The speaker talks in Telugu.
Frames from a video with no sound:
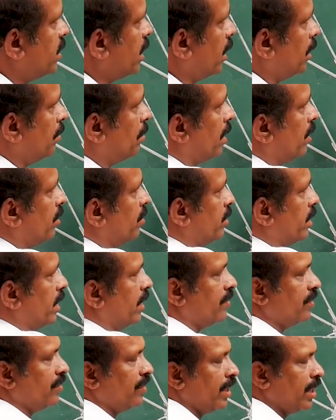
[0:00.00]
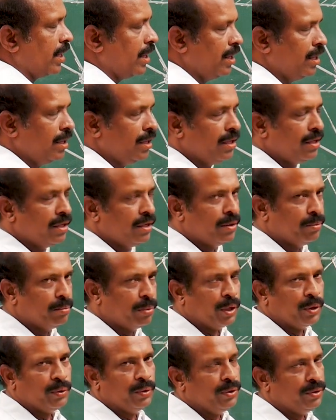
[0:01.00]
ఈశాన్య భాగంలో ఏ విధమైన
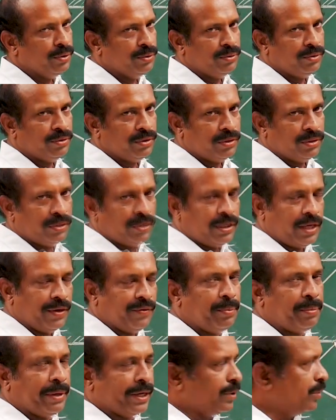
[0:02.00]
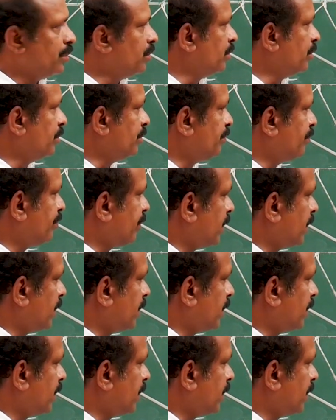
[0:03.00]
బరువులు ఏమీ పెట్టకూడదు